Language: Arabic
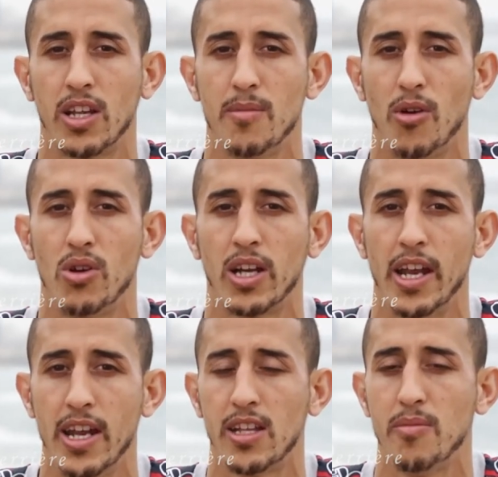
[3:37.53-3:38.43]
كما يقول لك
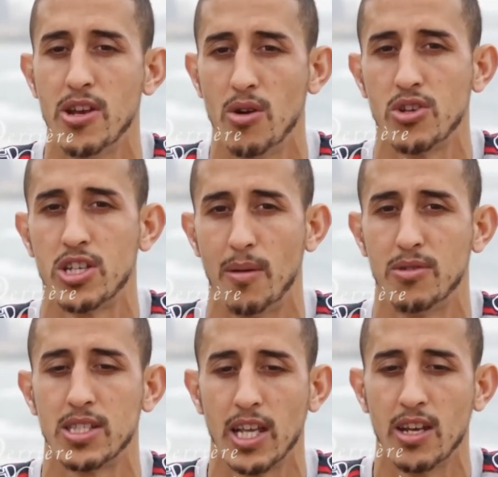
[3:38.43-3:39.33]
حنا نتمنوا للشعب
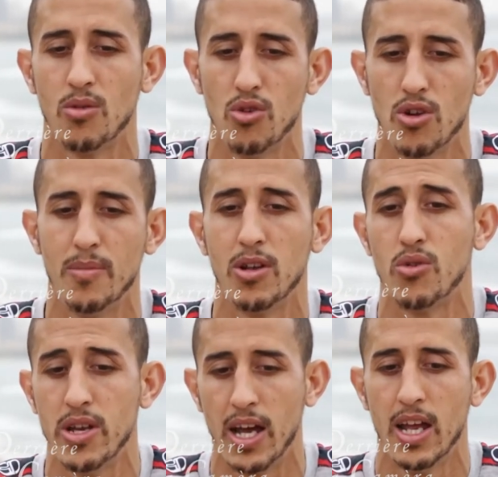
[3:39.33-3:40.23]
الجزائري نقول لهم اللي
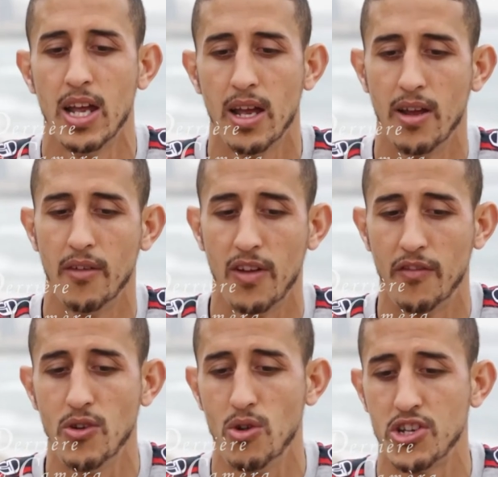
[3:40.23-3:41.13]
كنا في
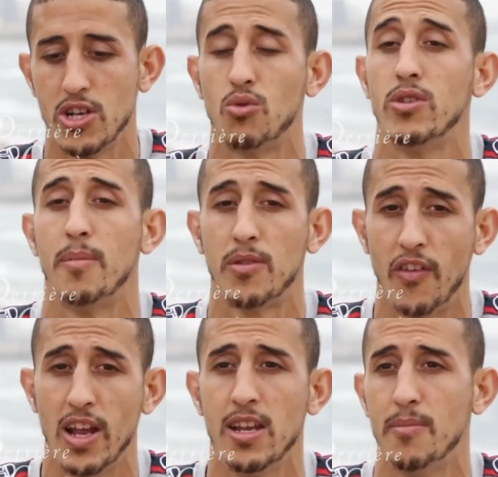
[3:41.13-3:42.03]
2020 كنا
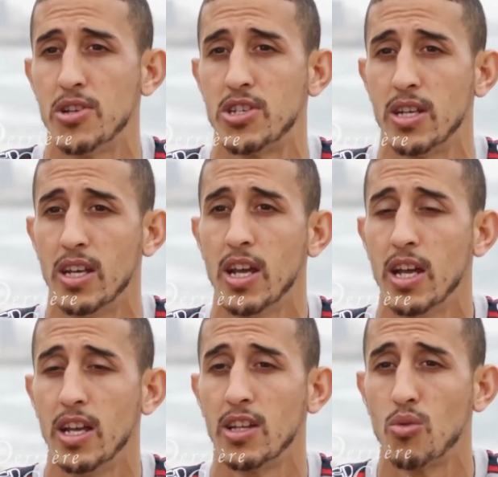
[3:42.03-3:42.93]
متفائلين باش
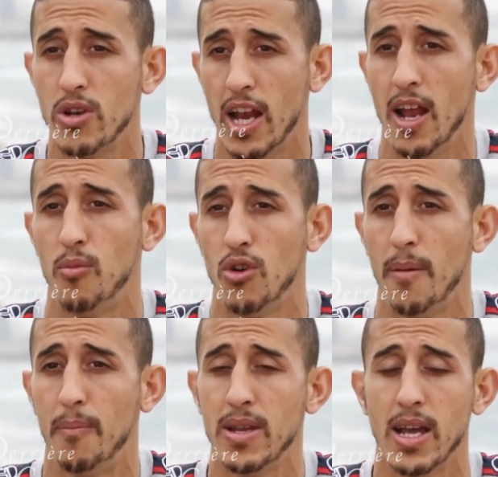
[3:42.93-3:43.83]
تكون العاب
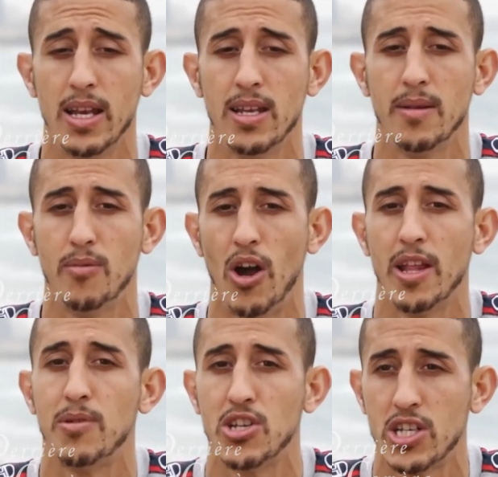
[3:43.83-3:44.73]
اولمبيه اللي
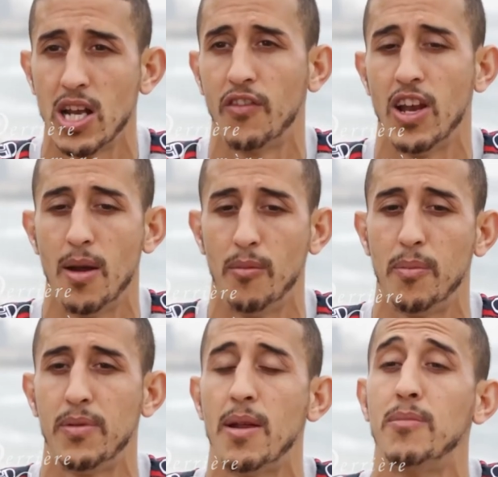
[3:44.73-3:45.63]
الواحد باش يشارك في الالعاب
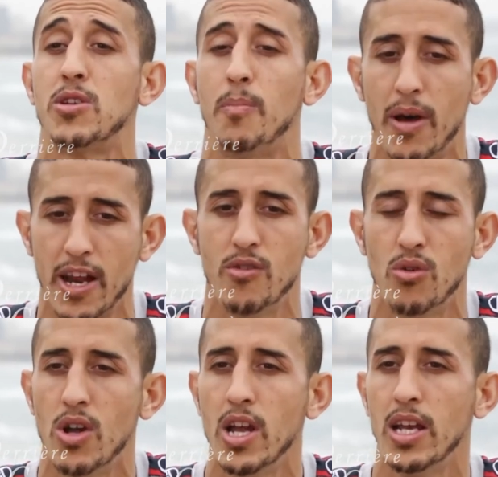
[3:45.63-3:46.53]
الاولمبيه باش
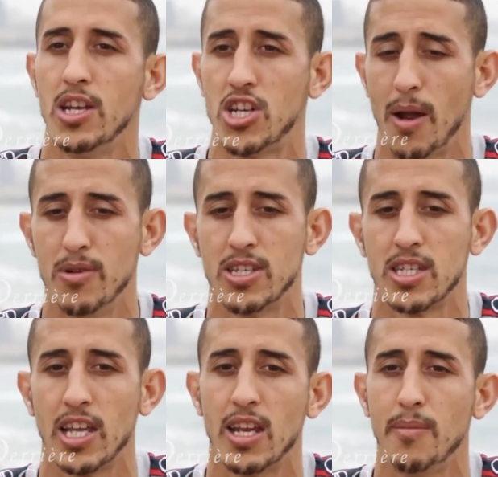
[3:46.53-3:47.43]
نبرهنوا للشعب
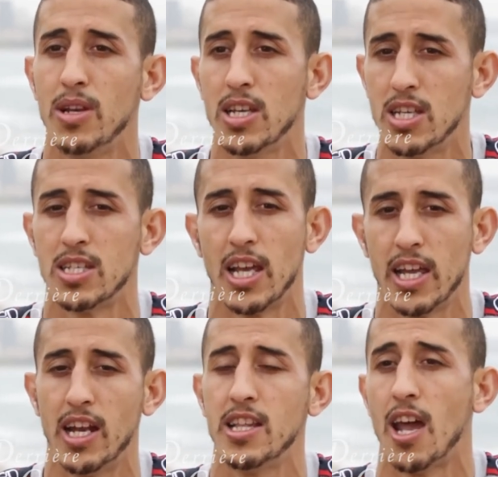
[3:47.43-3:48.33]
الجزائري باللي
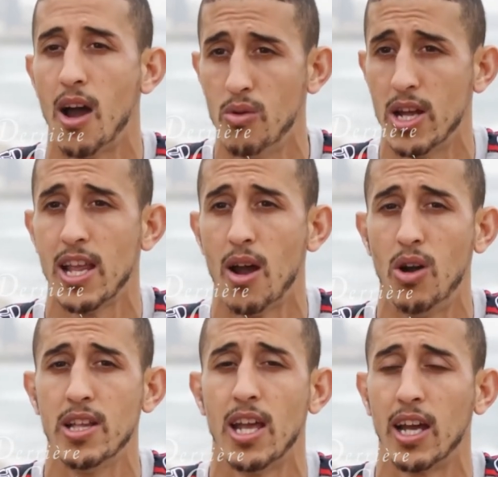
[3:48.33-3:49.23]
الجزائر عندها اولادها
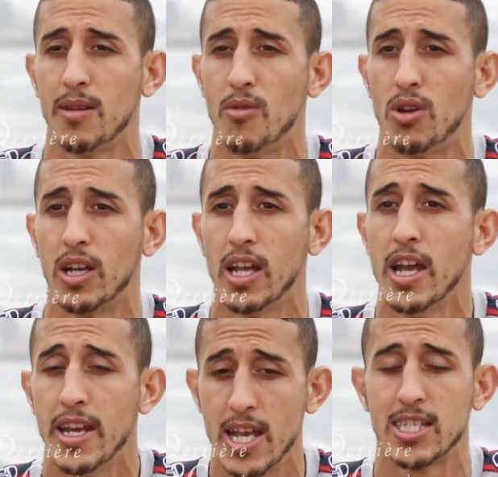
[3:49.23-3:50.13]
وعندها كما يقول لك
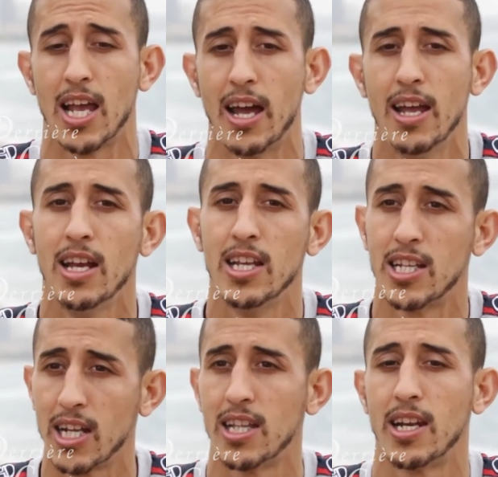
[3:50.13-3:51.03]
ناسها اللي
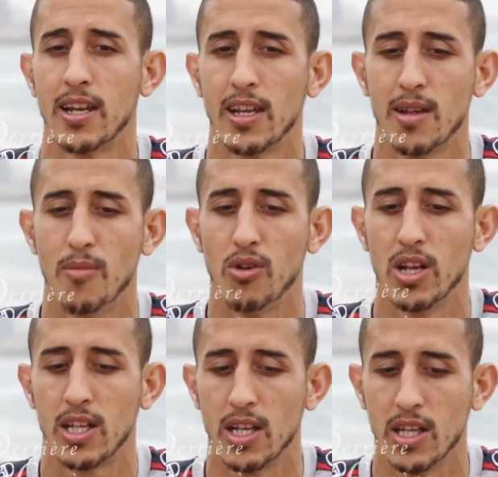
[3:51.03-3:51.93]
تقدر كما يقول
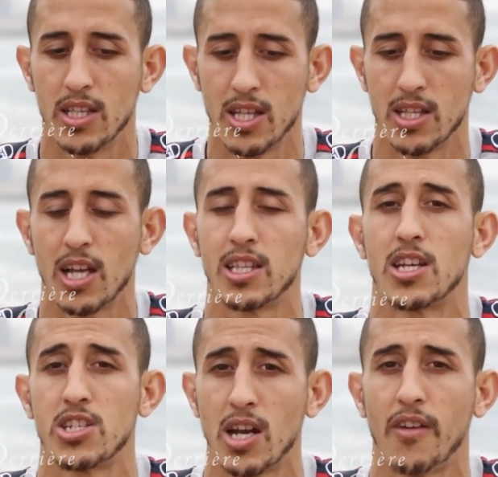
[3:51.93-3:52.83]
لك تقدر
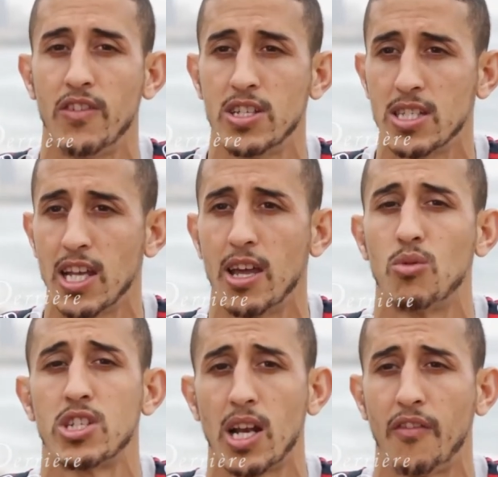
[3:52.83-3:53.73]
تشرف الجزائر
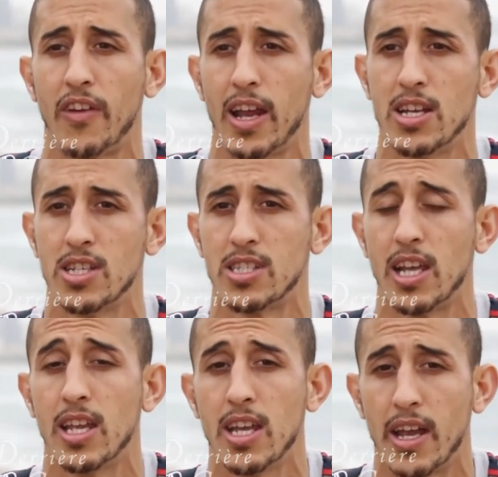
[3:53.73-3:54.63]
وتشرف الرايه
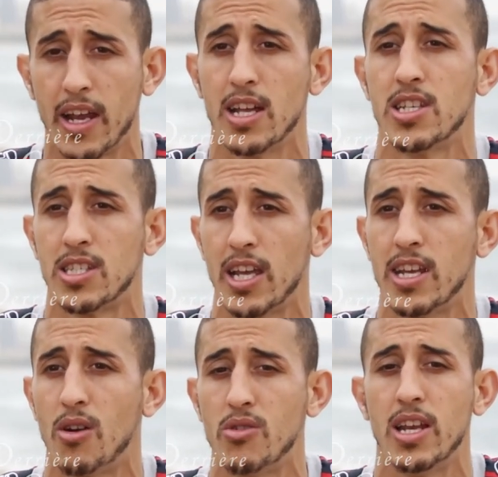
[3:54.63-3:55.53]
الجزائريه، الرايه
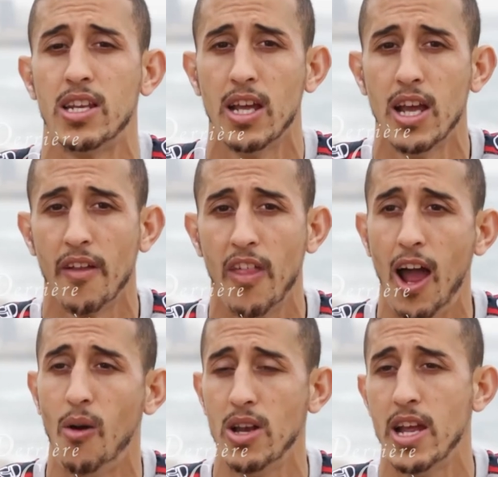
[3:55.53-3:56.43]
الجزائريه قلنا اللي
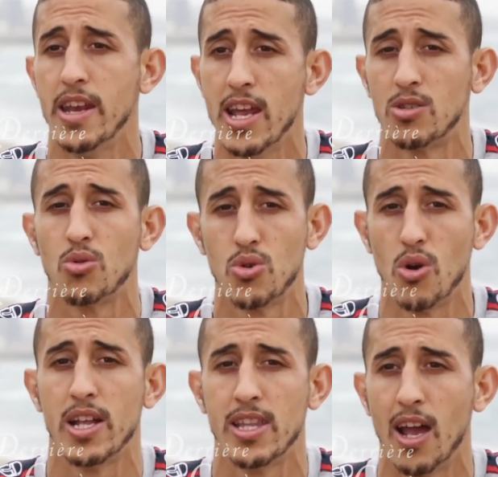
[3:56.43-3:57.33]
ضحوا عليها ناس
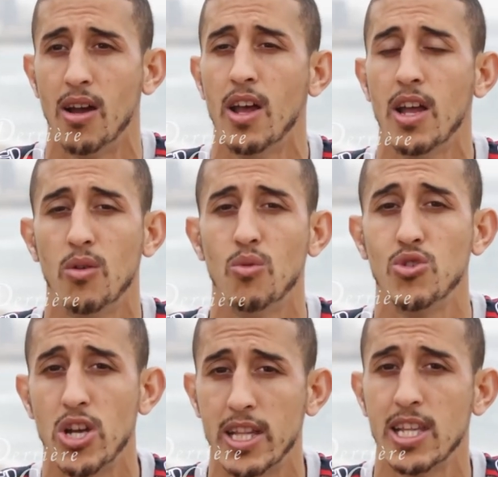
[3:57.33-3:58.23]
وشهداء
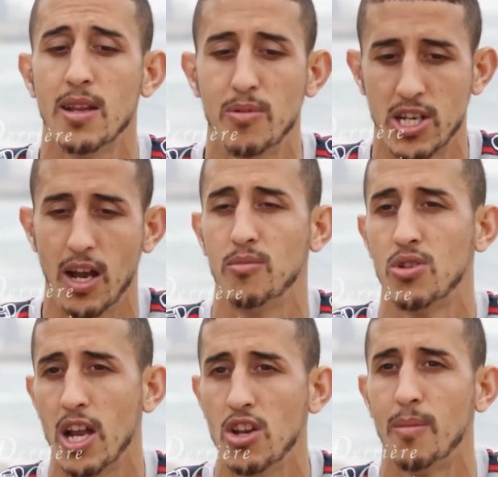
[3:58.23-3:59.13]
ومجاهدين باش الحمد
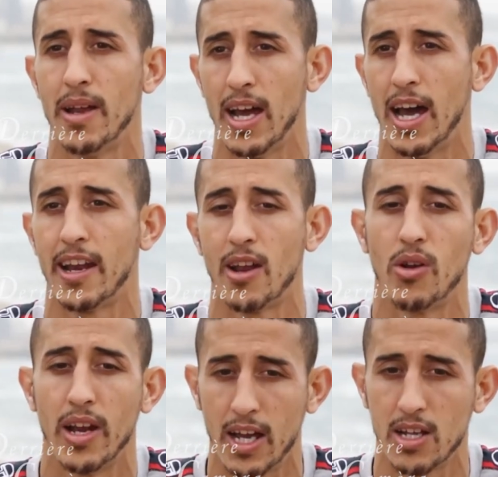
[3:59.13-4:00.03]
لله اليوم انا احرار
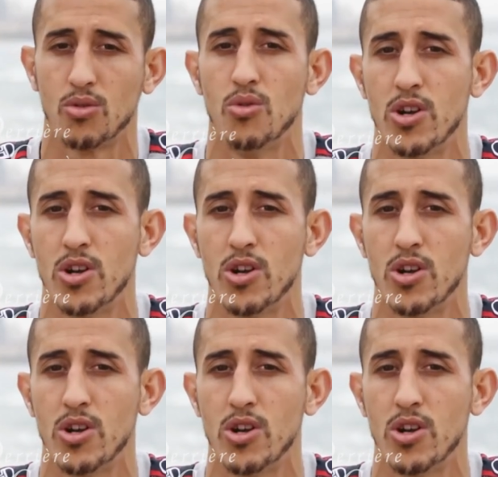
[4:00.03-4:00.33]
وانا نقدروا